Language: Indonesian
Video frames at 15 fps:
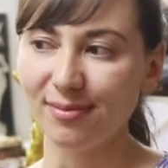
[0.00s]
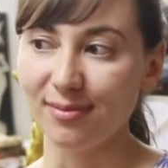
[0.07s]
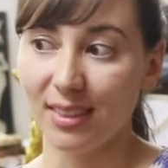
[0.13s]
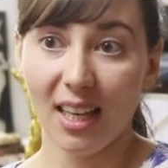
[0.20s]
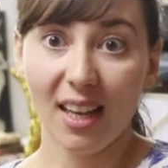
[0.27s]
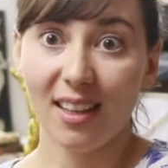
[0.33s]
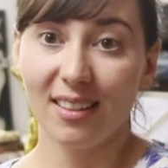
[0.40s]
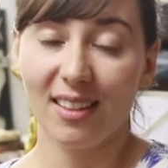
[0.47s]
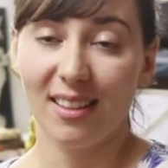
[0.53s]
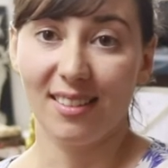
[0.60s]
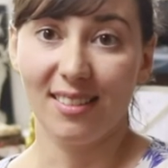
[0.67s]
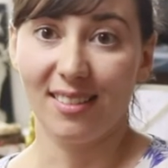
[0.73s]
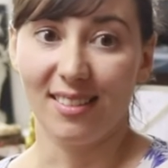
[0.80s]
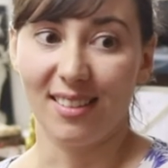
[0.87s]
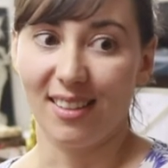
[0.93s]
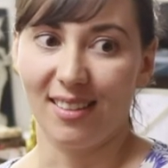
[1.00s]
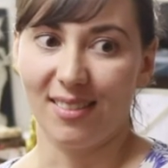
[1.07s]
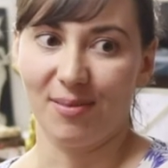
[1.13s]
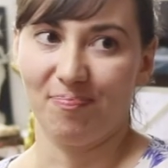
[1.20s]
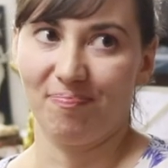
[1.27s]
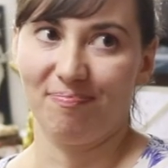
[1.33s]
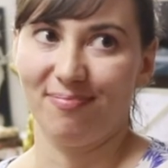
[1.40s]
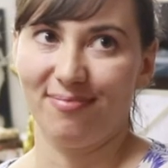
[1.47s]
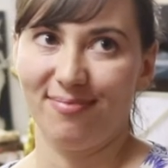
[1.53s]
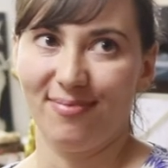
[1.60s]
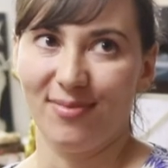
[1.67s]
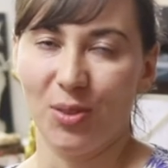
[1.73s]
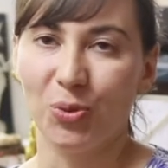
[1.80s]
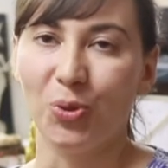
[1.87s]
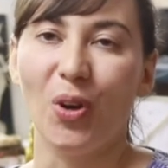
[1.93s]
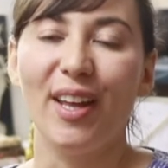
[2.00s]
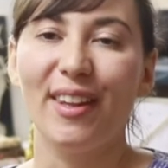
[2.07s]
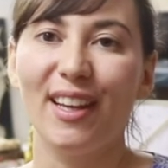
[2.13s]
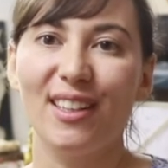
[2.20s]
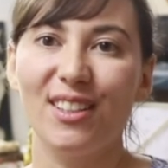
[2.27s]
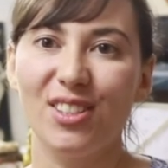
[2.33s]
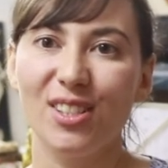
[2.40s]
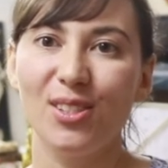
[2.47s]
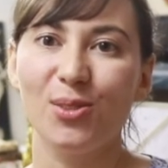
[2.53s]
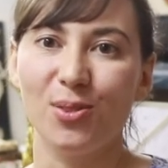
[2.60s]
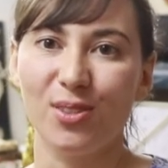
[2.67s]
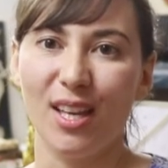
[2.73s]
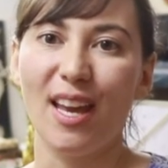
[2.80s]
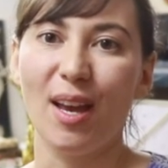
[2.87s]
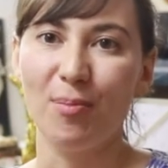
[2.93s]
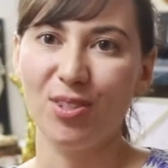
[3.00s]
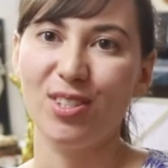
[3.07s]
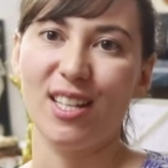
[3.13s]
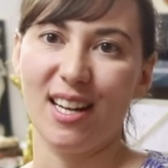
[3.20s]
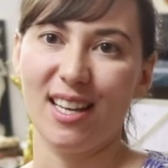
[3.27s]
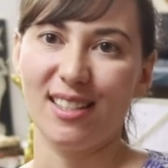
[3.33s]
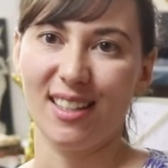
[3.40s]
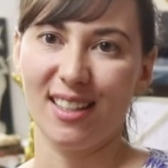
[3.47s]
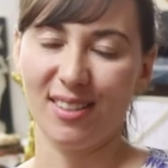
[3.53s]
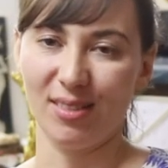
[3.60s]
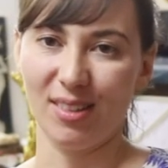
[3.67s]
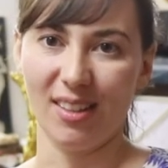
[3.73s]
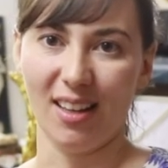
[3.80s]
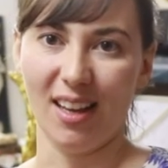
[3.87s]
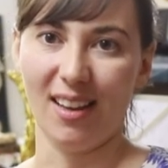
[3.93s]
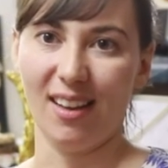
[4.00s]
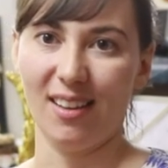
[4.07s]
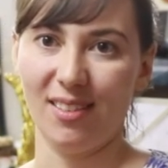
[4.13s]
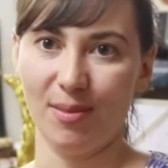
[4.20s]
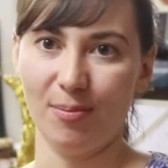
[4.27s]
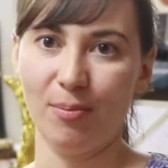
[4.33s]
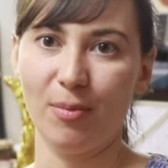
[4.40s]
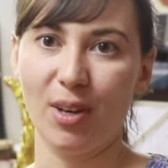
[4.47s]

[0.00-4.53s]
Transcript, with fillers: ya dan untuk anak kecil susah ya menjelaskan ya, ya, ya.